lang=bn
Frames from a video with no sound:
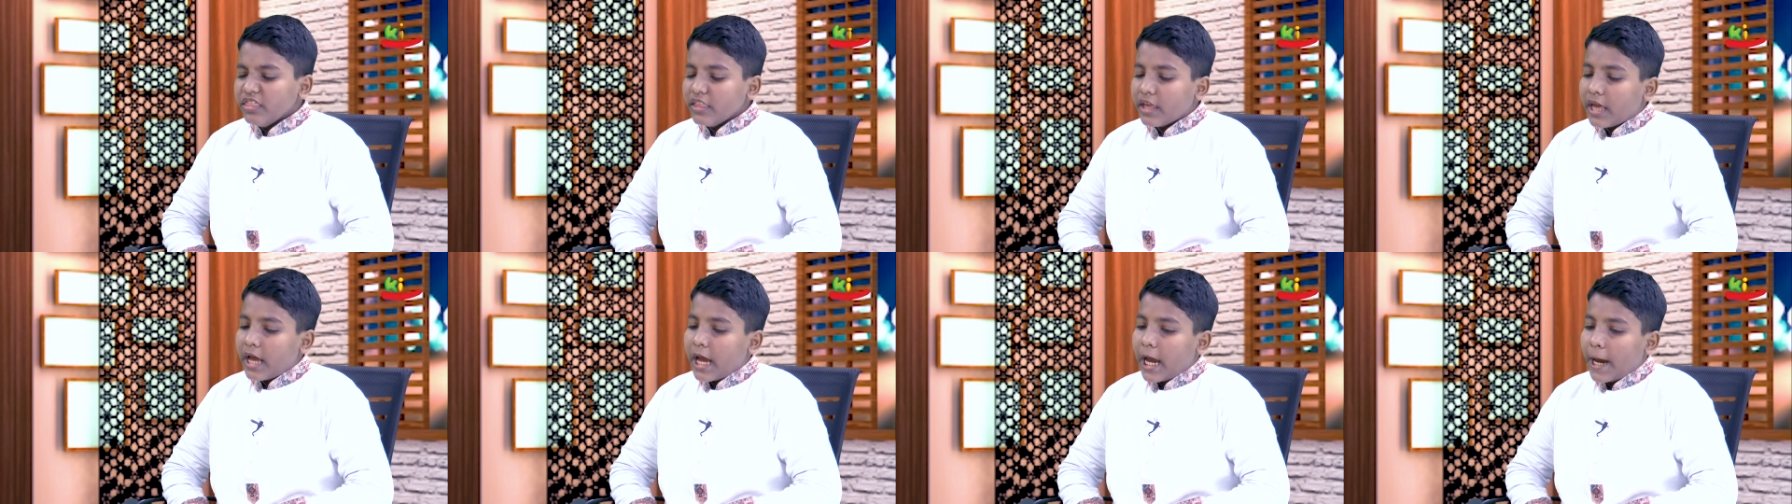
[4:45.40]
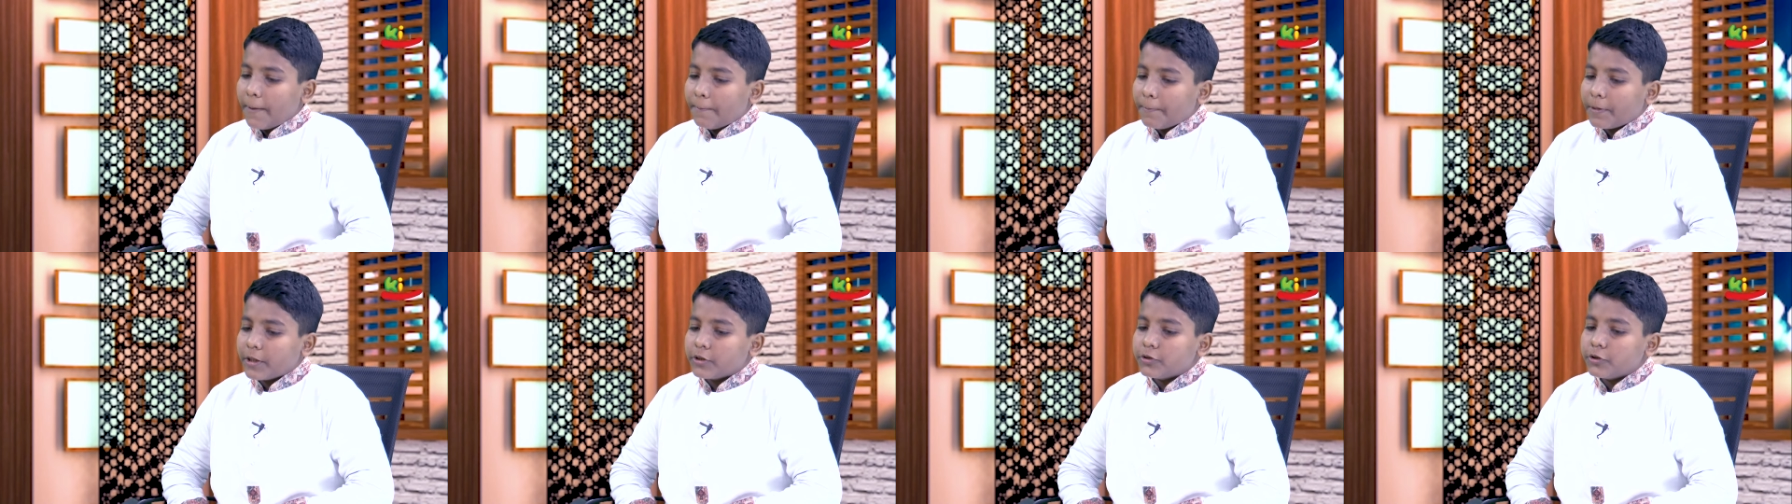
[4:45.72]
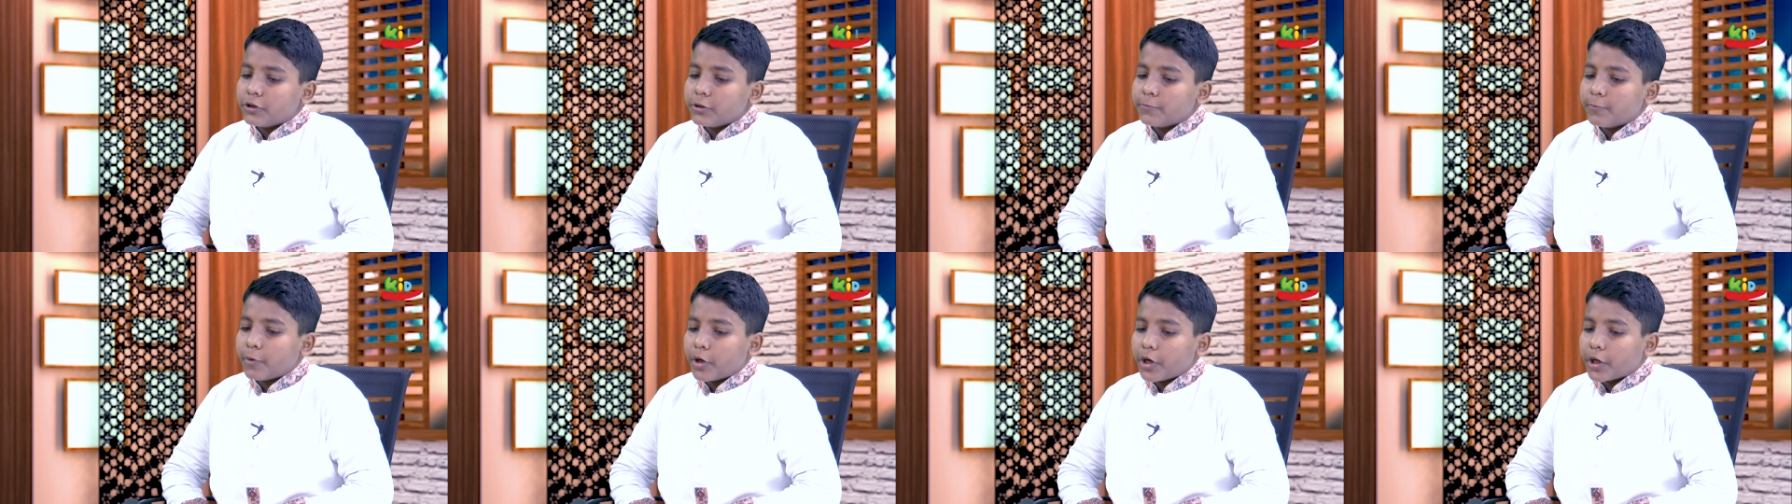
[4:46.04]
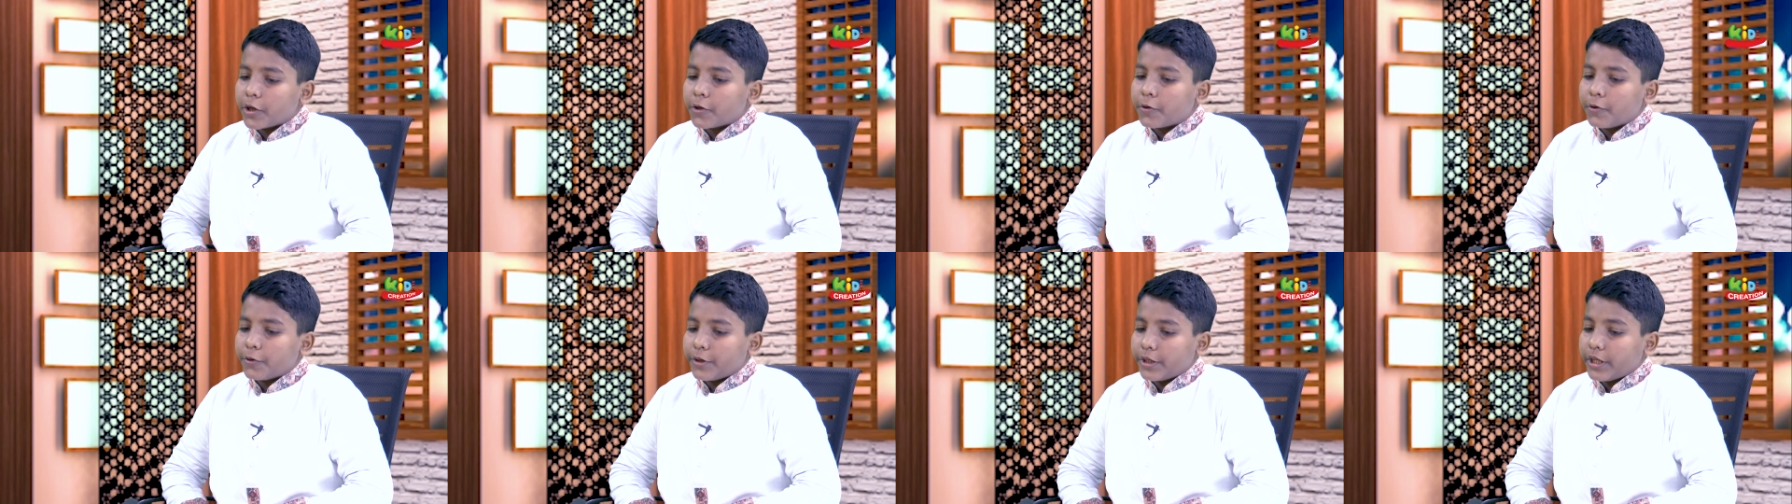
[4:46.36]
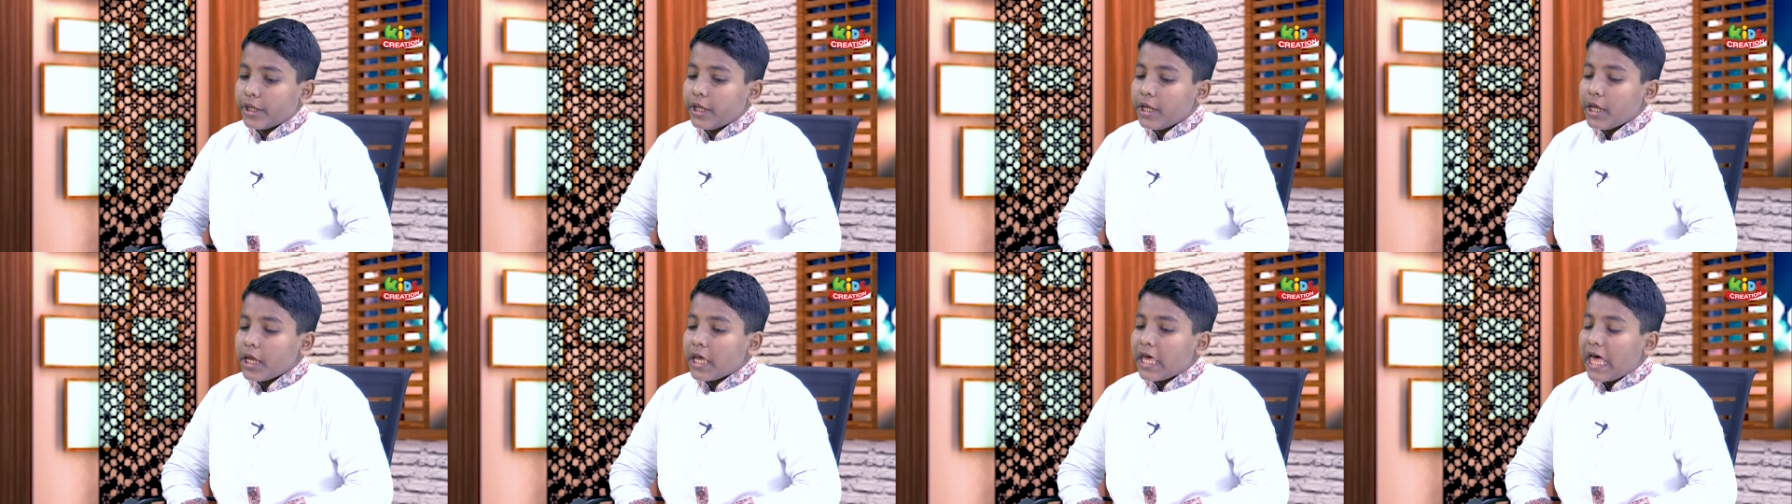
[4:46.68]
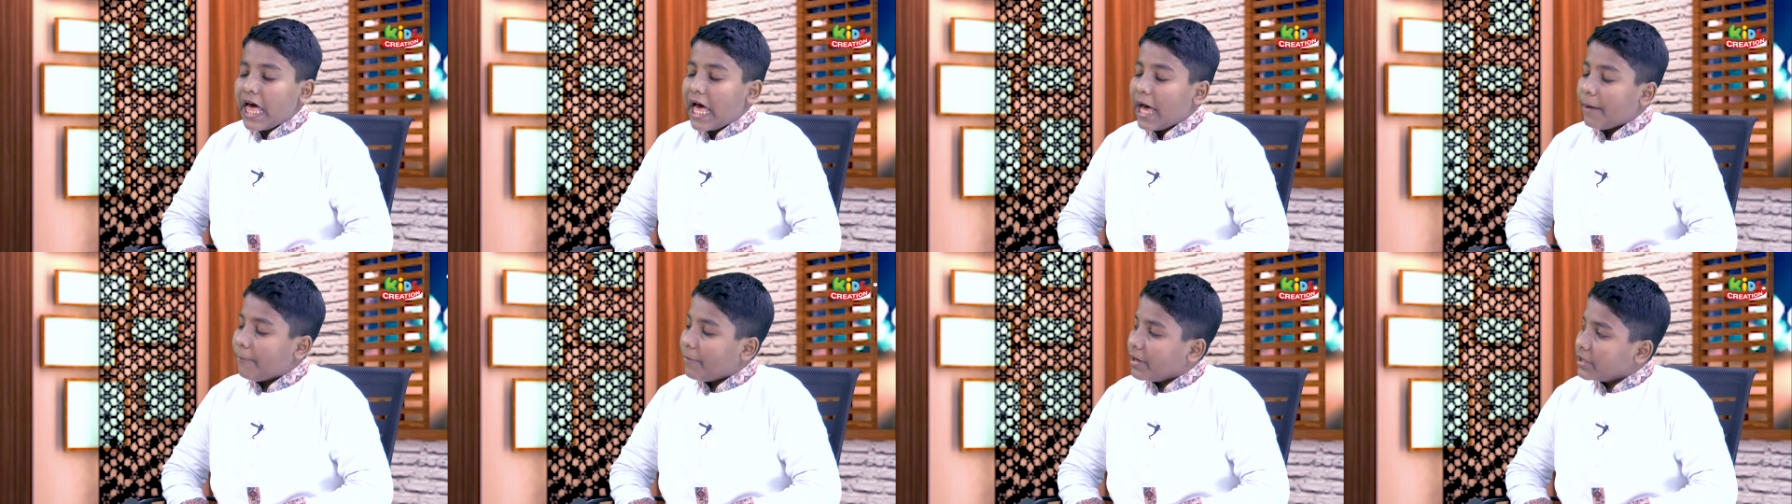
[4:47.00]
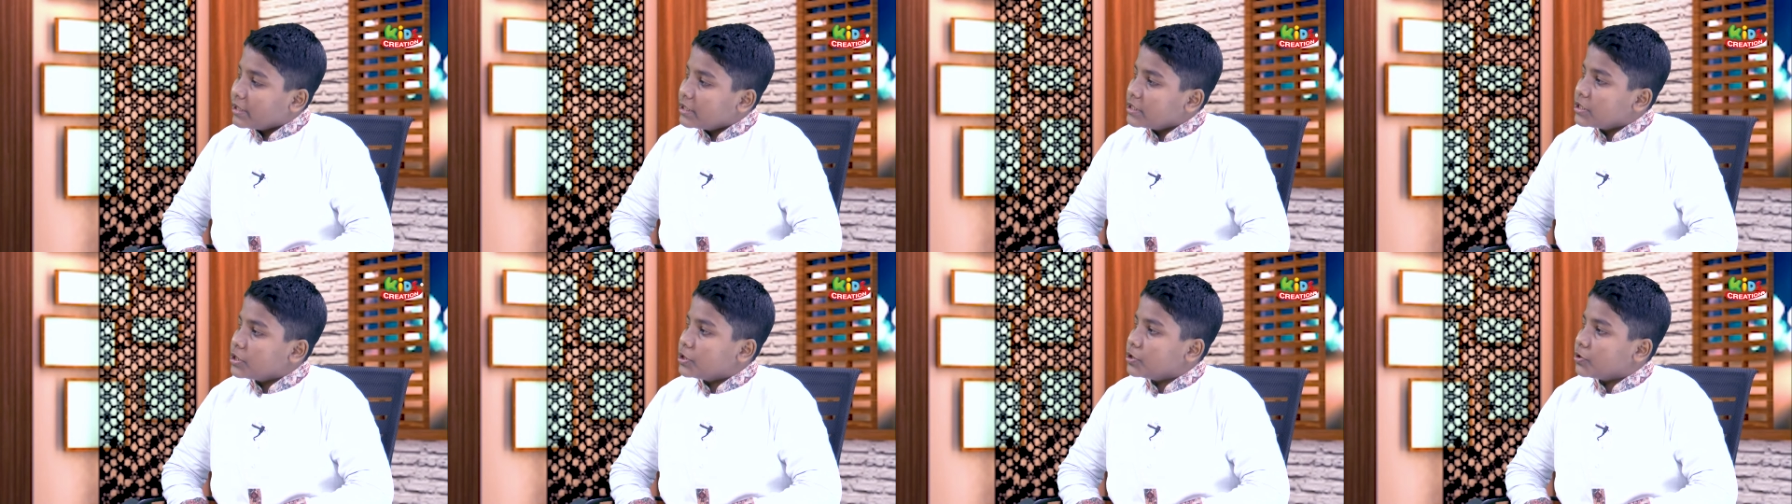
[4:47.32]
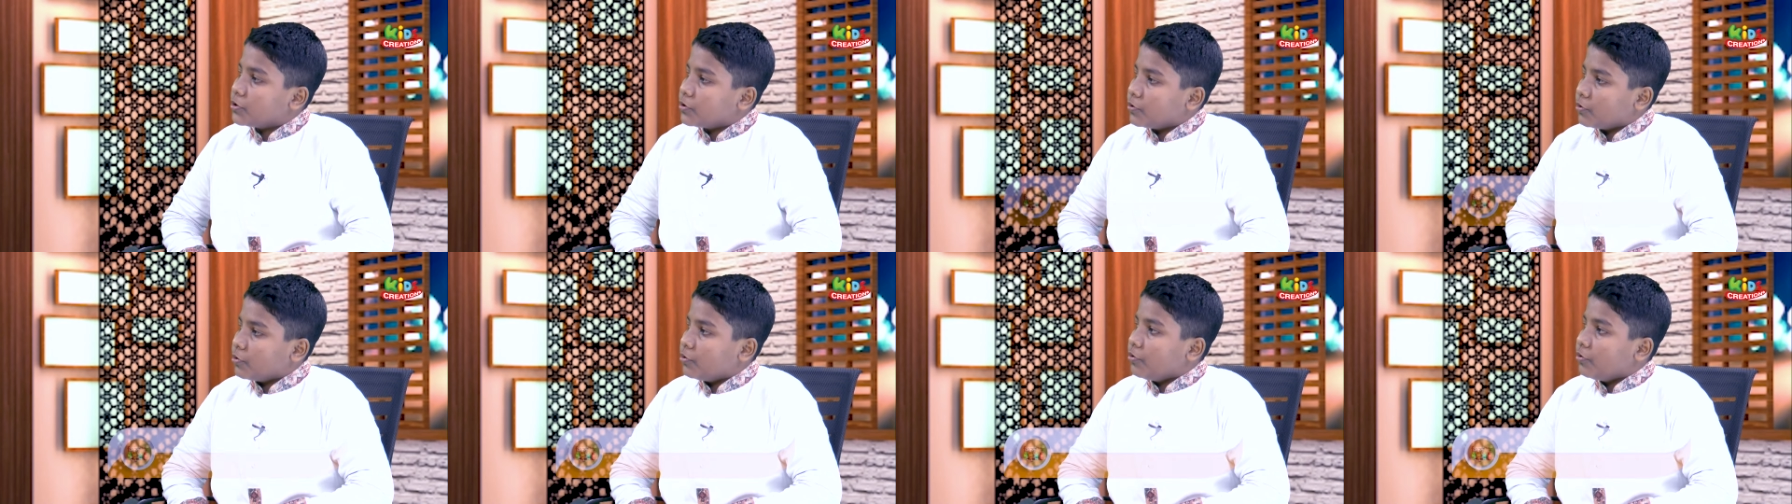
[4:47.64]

আমরা যদি মনে করি আমাদের জন্য